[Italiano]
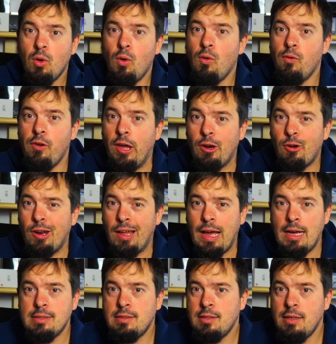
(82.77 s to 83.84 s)
ovvero
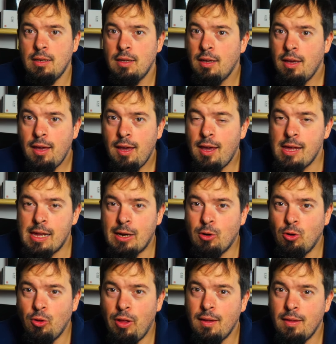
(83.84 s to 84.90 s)
ragazzi
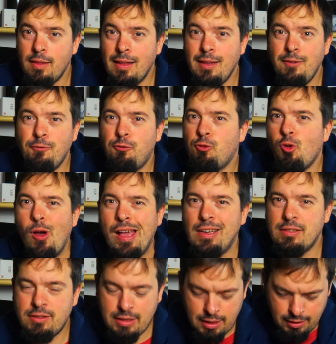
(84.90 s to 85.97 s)
erano degli
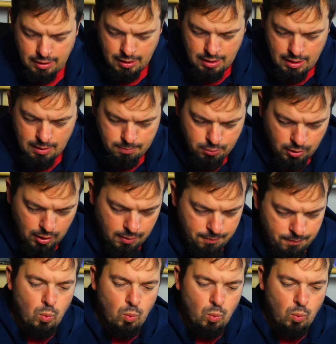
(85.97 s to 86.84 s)
influencer dall'epoca.